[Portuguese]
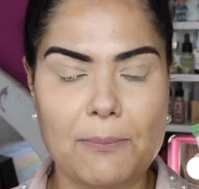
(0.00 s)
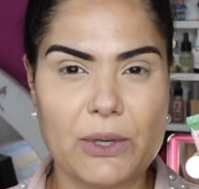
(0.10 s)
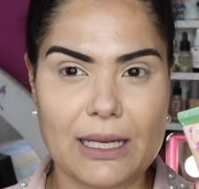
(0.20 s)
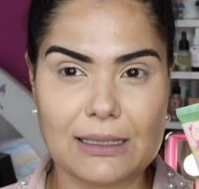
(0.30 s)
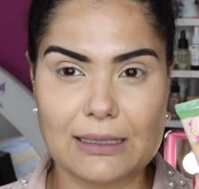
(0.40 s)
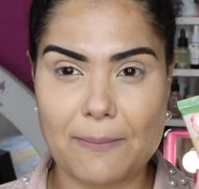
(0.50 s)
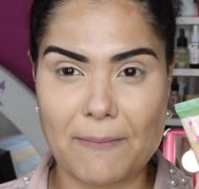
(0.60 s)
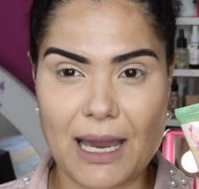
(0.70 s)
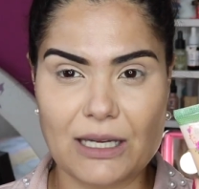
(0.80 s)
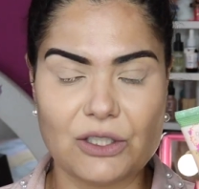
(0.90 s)
E por ela ser
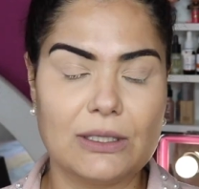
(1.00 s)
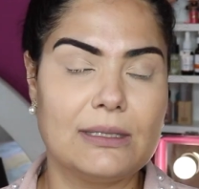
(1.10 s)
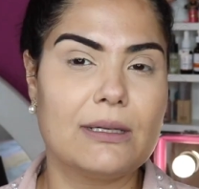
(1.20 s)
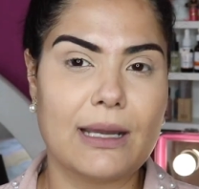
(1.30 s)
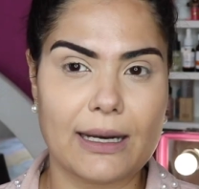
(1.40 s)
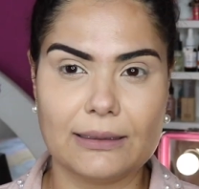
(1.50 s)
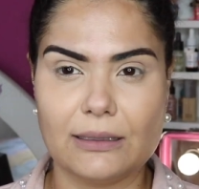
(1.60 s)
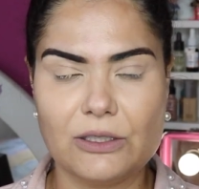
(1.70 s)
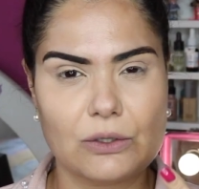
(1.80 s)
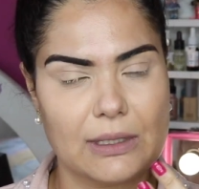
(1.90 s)
mate, ser
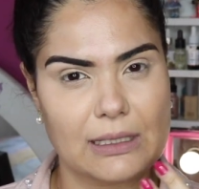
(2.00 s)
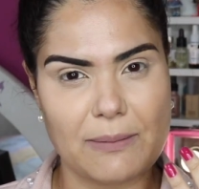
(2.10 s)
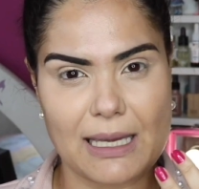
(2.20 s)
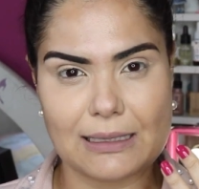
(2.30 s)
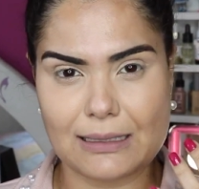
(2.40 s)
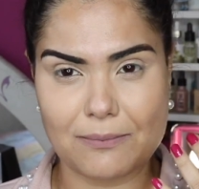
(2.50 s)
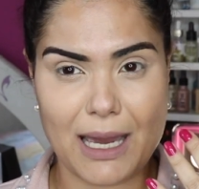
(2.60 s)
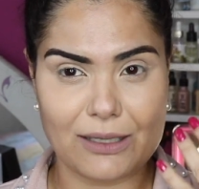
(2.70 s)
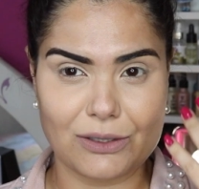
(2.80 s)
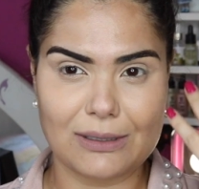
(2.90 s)
característico das bases
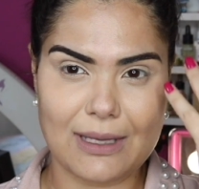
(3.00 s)
mates,